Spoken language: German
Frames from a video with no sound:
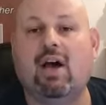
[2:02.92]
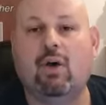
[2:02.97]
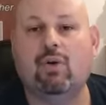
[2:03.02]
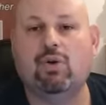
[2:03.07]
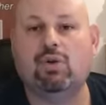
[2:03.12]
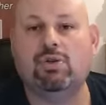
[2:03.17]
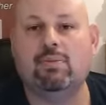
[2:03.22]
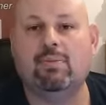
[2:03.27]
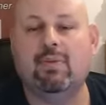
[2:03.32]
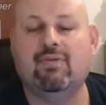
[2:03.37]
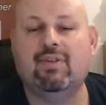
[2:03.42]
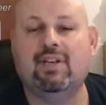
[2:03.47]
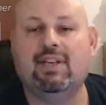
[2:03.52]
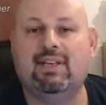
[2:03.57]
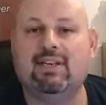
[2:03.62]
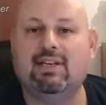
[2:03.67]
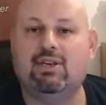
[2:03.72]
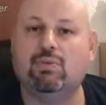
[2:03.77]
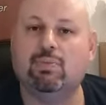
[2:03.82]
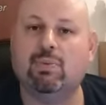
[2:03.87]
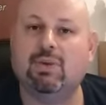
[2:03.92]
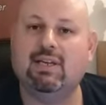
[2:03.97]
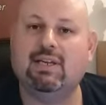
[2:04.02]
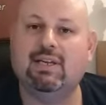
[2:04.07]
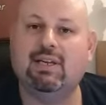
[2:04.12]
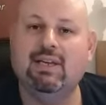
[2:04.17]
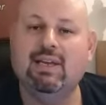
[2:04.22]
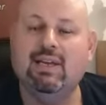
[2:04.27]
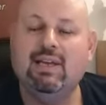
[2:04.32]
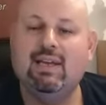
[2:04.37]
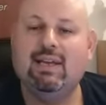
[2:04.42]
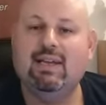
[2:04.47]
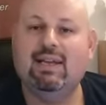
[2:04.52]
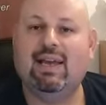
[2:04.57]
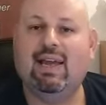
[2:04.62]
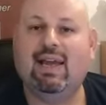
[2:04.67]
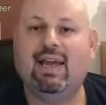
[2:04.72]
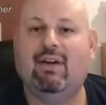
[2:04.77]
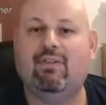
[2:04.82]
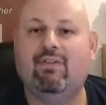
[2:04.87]
auch schon mal wichtig, sprich,
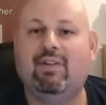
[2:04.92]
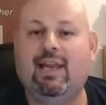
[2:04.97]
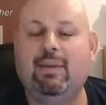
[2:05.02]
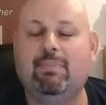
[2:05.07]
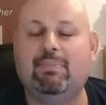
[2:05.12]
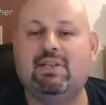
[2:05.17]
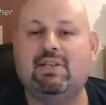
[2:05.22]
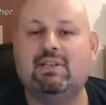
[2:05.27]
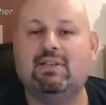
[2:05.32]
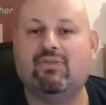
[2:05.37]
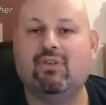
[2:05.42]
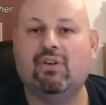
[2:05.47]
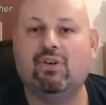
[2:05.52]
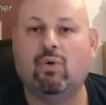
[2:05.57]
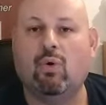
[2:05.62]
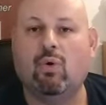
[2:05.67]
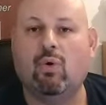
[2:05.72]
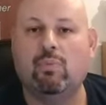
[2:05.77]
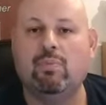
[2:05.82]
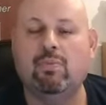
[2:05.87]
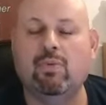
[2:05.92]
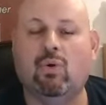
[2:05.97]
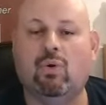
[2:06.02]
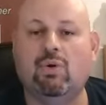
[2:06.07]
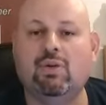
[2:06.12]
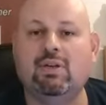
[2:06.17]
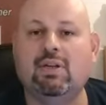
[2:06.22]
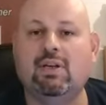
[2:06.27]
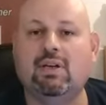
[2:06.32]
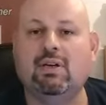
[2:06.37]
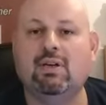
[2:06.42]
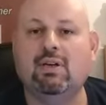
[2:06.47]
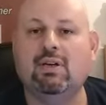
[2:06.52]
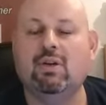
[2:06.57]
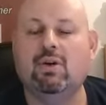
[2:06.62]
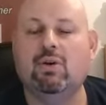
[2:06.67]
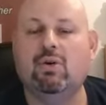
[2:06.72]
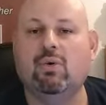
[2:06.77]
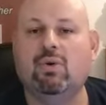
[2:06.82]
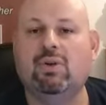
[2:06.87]
er lebt es von oben runter
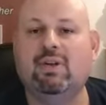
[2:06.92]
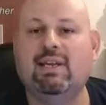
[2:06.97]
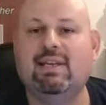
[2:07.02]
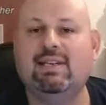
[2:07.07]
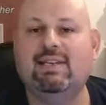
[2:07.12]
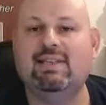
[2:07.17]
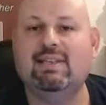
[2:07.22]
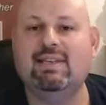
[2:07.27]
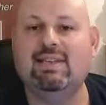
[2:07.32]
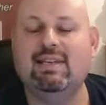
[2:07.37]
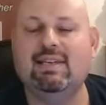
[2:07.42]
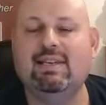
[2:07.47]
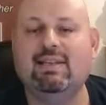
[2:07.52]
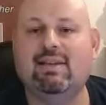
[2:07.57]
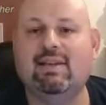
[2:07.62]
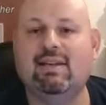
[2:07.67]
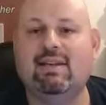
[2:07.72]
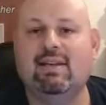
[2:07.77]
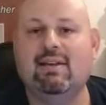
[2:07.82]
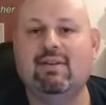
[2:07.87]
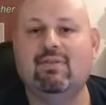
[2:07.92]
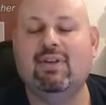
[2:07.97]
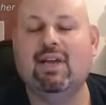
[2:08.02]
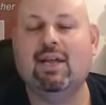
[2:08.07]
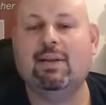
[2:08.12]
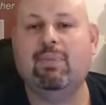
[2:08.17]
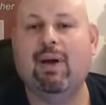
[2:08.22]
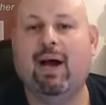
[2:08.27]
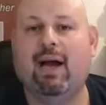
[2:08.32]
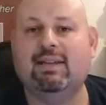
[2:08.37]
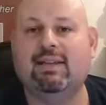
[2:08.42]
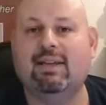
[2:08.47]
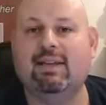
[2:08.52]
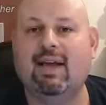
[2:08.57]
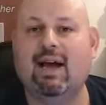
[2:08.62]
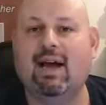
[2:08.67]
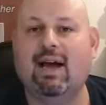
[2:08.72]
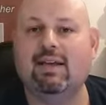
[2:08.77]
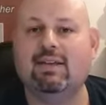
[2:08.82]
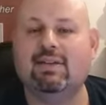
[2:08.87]
und ist nicht wie ein
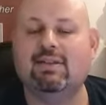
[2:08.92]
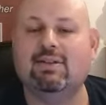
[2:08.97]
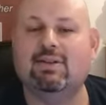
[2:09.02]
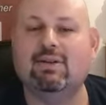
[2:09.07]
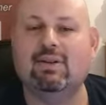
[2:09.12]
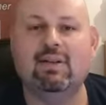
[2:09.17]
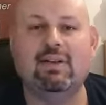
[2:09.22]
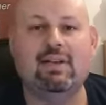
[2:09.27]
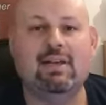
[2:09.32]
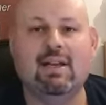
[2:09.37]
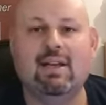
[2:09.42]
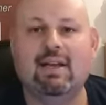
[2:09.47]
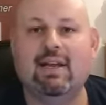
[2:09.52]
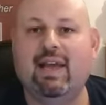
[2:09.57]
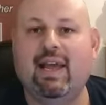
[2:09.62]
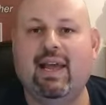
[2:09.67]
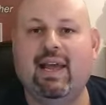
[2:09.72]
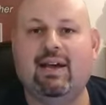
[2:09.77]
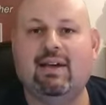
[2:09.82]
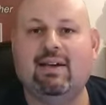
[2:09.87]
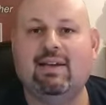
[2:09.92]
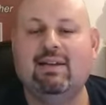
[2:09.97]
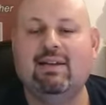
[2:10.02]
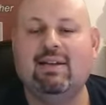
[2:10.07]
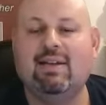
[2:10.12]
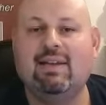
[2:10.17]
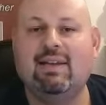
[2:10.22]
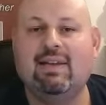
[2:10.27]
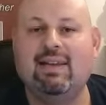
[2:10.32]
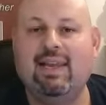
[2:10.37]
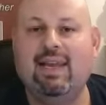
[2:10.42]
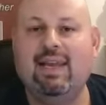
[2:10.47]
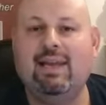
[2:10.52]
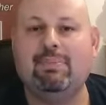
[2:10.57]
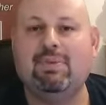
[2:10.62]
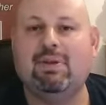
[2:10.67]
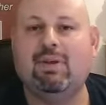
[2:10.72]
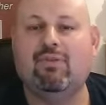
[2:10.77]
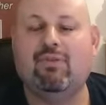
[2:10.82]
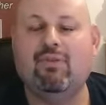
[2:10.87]
Patriarch, sondern er
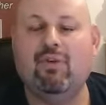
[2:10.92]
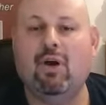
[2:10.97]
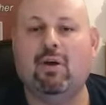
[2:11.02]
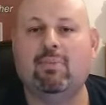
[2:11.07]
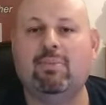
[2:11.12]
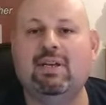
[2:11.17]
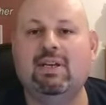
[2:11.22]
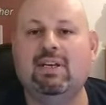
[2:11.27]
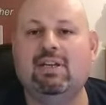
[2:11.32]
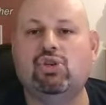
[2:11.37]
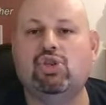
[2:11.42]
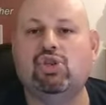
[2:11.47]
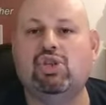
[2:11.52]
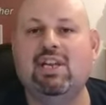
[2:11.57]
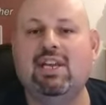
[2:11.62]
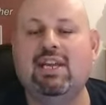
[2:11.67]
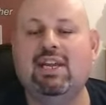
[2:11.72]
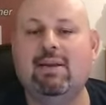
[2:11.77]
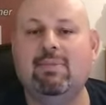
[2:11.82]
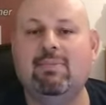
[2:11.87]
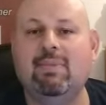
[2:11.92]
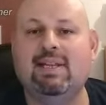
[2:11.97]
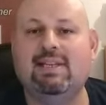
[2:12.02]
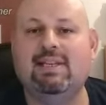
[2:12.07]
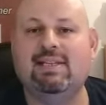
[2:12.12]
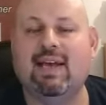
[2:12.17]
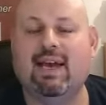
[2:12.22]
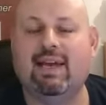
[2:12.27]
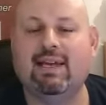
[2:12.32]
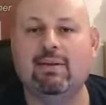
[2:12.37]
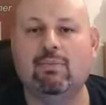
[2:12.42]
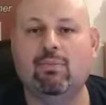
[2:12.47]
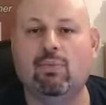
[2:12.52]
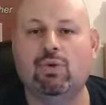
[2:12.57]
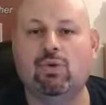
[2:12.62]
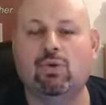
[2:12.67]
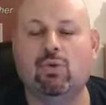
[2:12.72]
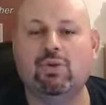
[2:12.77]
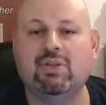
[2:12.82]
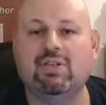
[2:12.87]
lebt förmlich Stil mit seinen
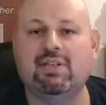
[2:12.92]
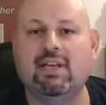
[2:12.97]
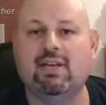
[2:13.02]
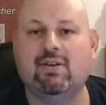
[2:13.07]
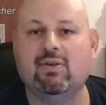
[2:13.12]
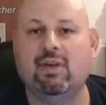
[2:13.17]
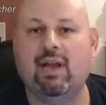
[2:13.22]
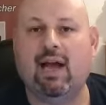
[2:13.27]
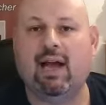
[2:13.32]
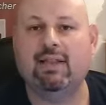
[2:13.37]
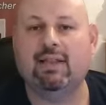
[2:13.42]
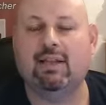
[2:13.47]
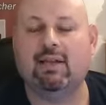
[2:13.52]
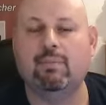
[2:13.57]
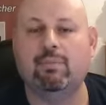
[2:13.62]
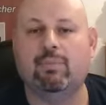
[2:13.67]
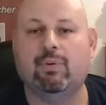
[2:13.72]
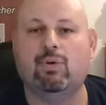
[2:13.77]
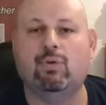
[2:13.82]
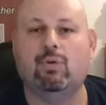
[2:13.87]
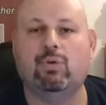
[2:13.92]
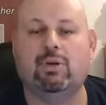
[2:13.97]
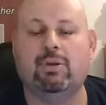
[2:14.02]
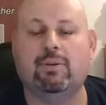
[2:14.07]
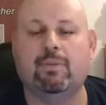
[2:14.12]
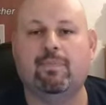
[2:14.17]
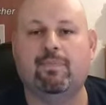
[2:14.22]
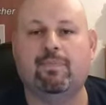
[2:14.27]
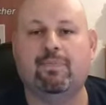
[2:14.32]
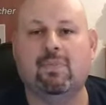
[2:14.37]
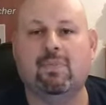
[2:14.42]
Motorsägen und anderen Produkten.